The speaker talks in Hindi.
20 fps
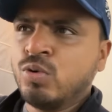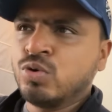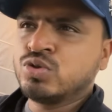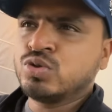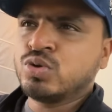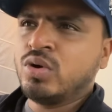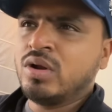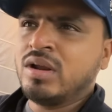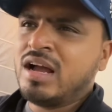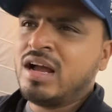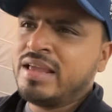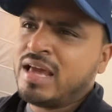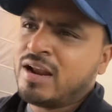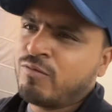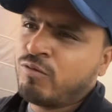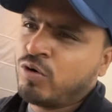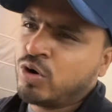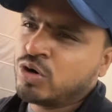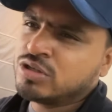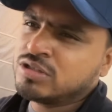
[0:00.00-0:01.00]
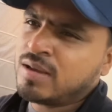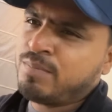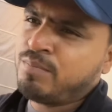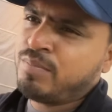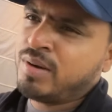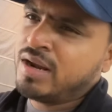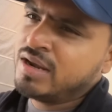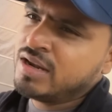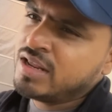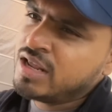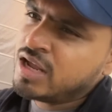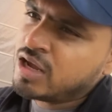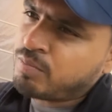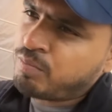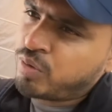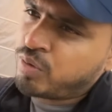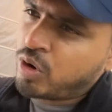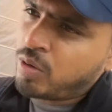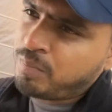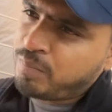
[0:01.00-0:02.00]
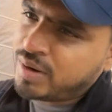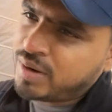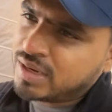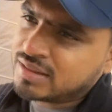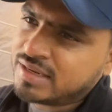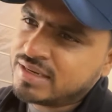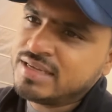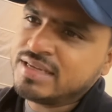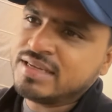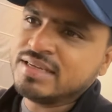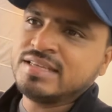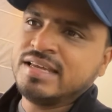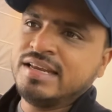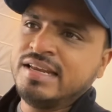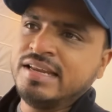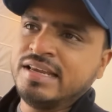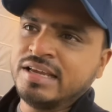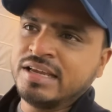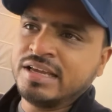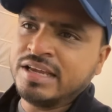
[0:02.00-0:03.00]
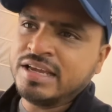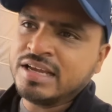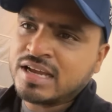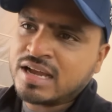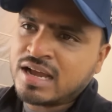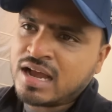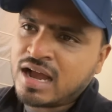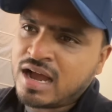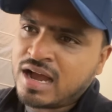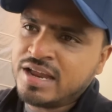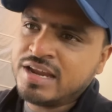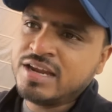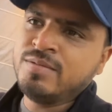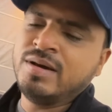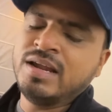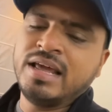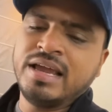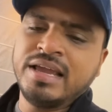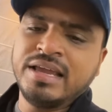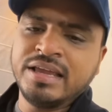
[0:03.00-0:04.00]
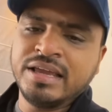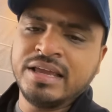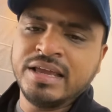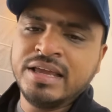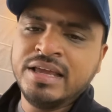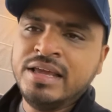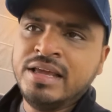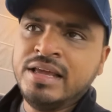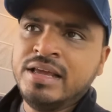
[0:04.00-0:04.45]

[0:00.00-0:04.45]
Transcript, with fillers: उसको लगा यार व्हाट्सएप पर नहीं प्रॉपर तरीके से लिखेंगे एक कहानी बनाएंगे